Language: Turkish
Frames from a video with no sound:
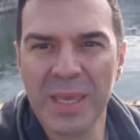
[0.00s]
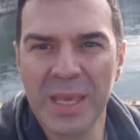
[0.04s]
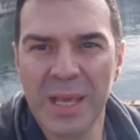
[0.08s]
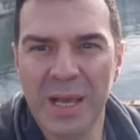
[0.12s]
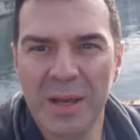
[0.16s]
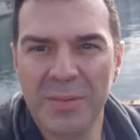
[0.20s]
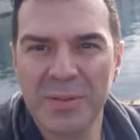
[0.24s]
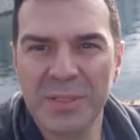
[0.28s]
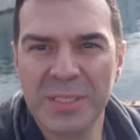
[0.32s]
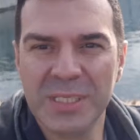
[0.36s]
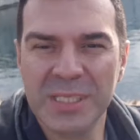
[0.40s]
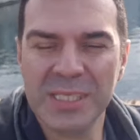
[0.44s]

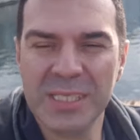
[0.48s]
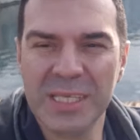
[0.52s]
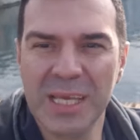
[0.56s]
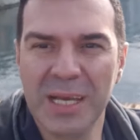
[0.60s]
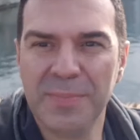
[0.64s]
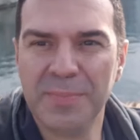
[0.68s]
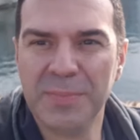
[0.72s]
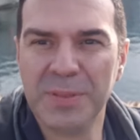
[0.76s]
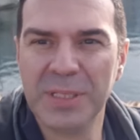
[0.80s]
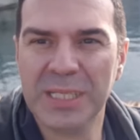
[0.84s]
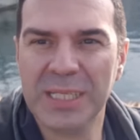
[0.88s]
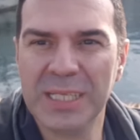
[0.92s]
Ama siz
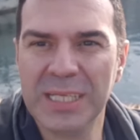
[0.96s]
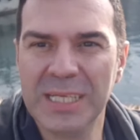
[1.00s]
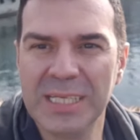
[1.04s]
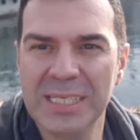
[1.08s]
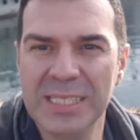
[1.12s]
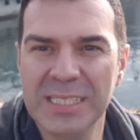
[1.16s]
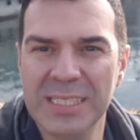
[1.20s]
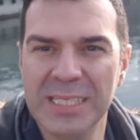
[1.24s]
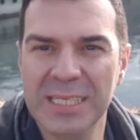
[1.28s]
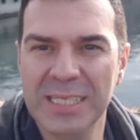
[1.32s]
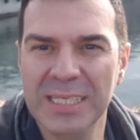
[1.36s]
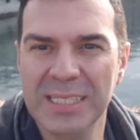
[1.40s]

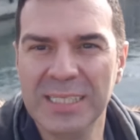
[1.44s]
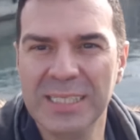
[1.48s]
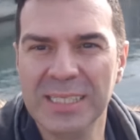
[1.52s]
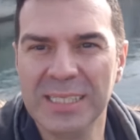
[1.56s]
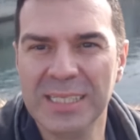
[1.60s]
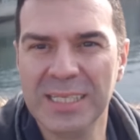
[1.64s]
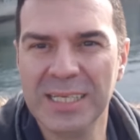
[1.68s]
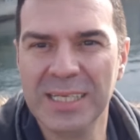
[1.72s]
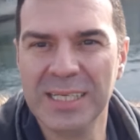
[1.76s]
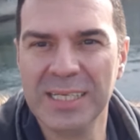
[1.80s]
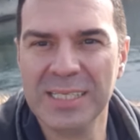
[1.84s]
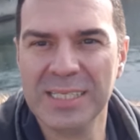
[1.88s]
yaptıklarınızda,
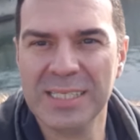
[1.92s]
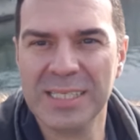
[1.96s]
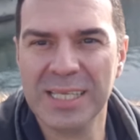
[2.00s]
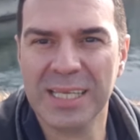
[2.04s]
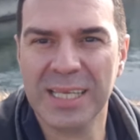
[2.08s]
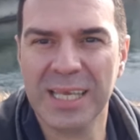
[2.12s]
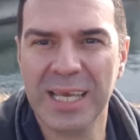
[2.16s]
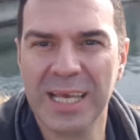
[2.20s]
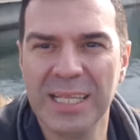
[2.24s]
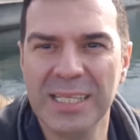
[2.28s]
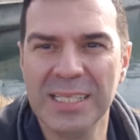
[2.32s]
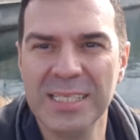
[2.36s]
ettiklerinizde
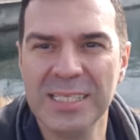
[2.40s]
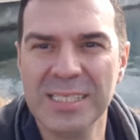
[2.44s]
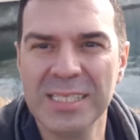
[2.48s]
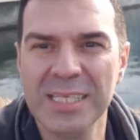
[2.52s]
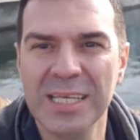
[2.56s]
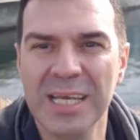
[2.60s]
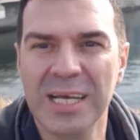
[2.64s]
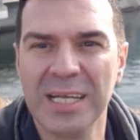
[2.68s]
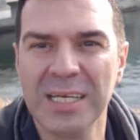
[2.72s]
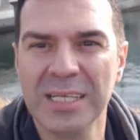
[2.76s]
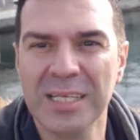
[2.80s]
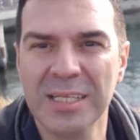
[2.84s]
kendinizi
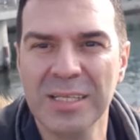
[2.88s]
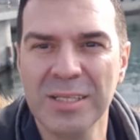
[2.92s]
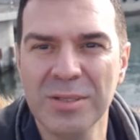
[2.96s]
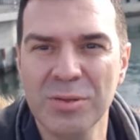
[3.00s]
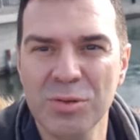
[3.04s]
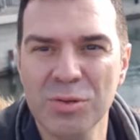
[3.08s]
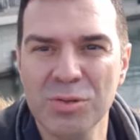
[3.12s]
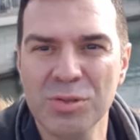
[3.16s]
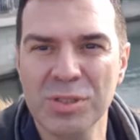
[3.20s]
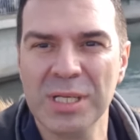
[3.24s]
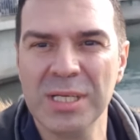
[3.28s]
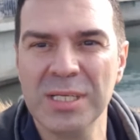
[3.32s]

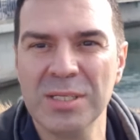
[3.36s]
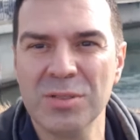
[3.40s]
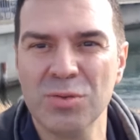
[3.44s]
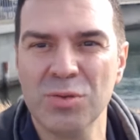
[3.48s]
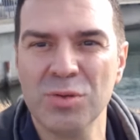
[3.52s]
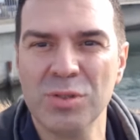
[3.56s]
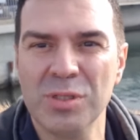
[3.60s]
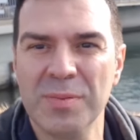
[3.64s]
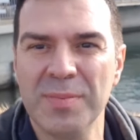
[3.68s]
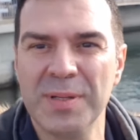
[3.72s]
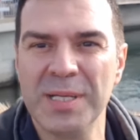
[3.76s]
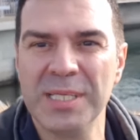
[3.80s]
yargılıyorsanız
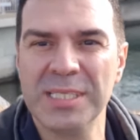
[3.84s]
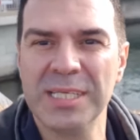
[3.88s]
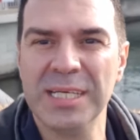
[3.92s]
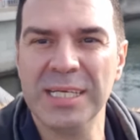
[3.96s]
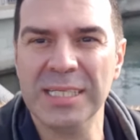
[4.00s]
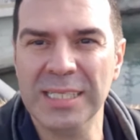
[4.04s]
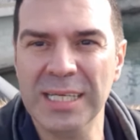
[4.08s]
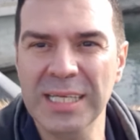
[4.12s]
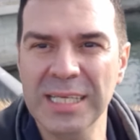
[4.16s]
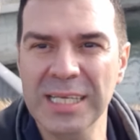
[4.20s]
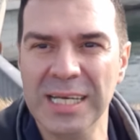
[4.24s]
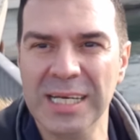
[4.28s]
o zaman
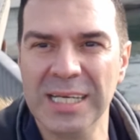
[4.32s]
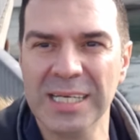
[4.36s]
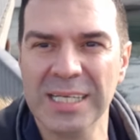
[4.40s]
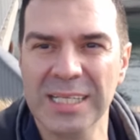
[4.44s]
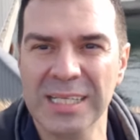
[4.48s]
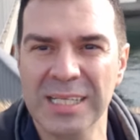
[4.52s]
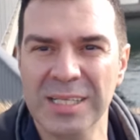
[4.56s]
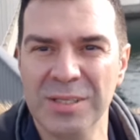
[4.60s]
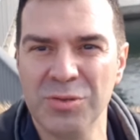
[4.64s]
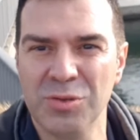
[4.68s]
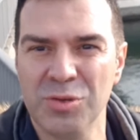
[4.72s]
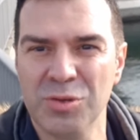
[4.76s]
zaten
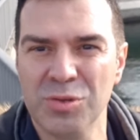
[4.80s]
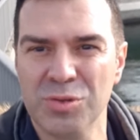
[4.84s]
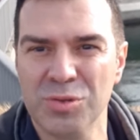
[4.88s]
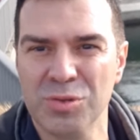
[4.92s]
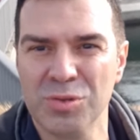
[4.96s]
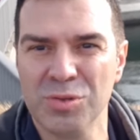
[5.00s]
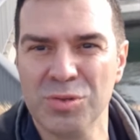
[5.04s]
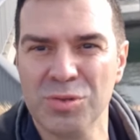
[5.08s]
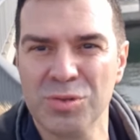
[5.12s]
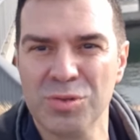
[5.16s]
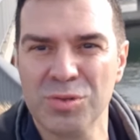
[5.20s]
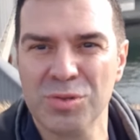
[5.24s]

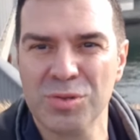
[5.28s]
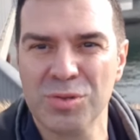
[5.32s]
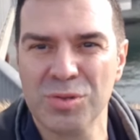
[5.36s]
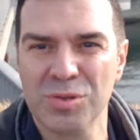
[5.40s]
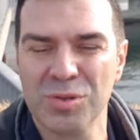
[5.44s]
yargılanıyorsunuz.